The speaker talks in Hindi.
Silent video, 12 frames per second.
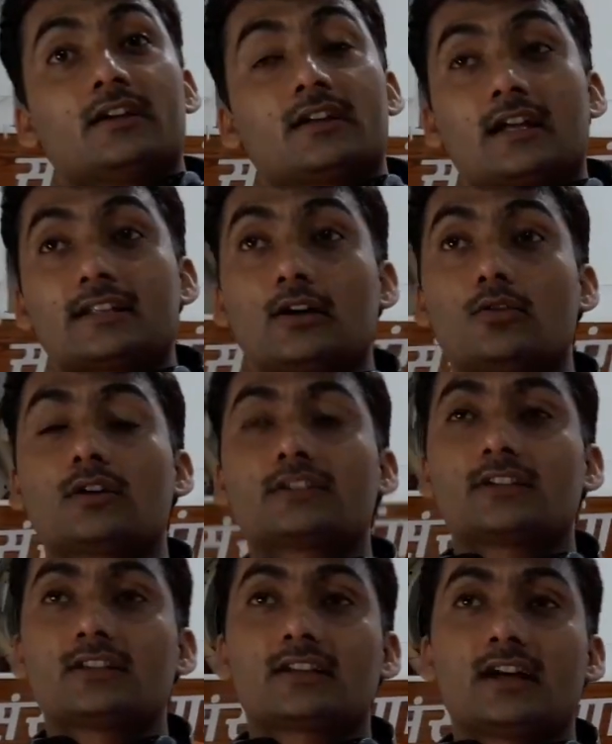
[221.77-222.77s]
राजाओं का
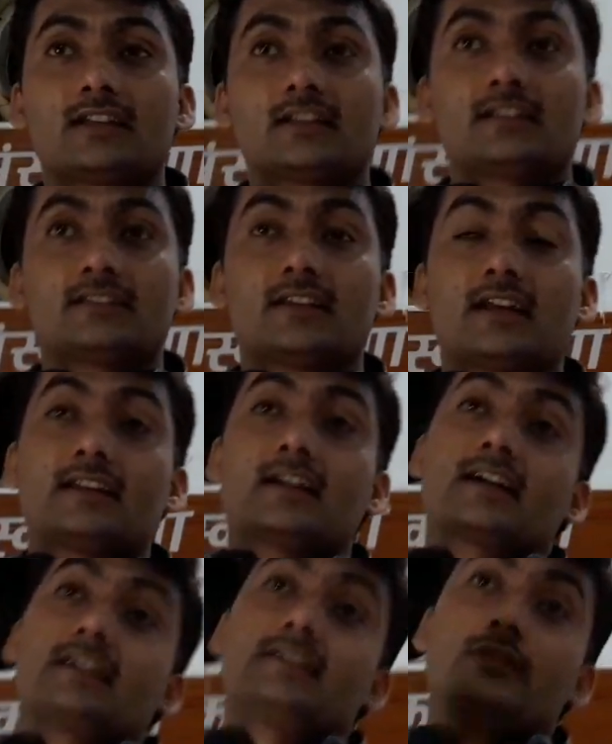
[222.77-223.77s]
चरित्र कहाँ जानते राजा
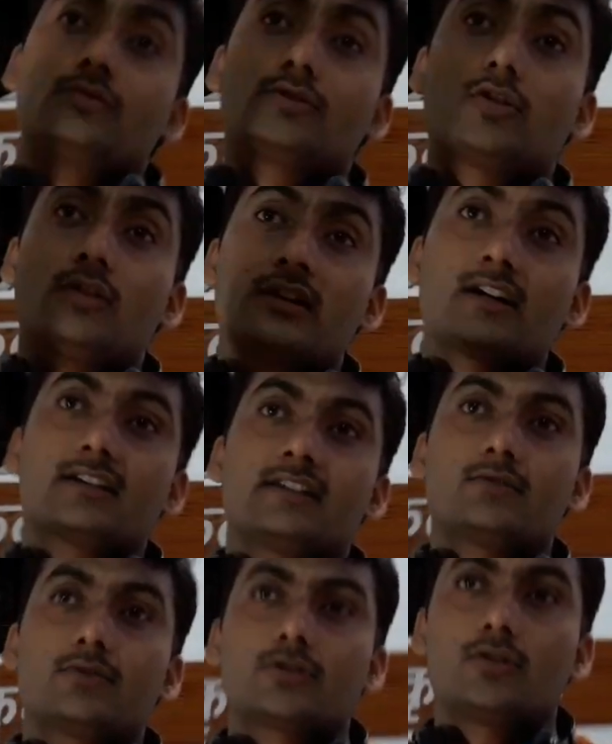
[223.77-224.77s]
कहते कुछ और है करते
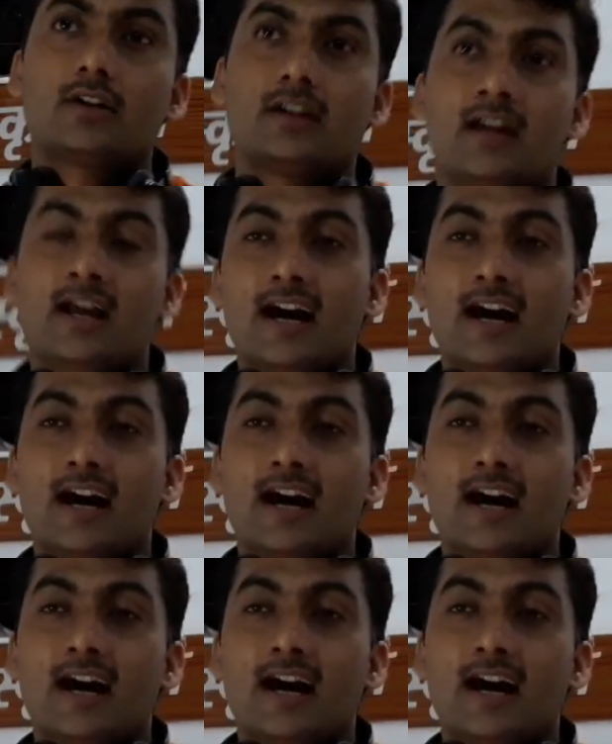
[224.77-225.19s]
कुछ और है